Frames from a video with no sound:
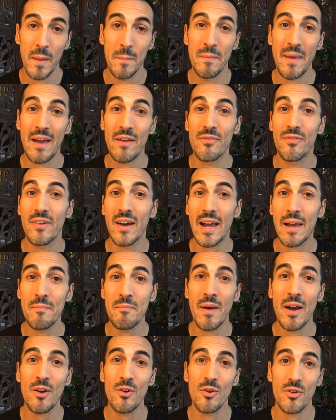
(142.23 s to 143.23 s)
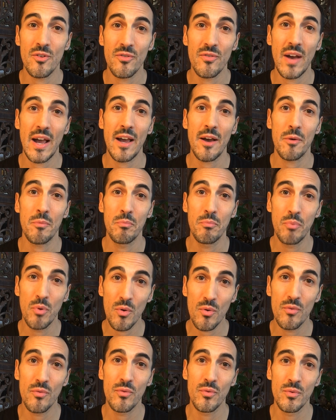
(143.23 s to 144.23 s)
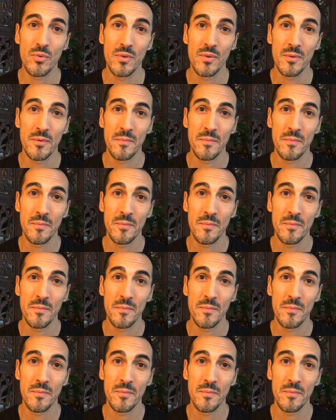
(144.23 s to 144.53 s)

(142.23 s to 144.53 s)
mais à vraiment le faire pour vous.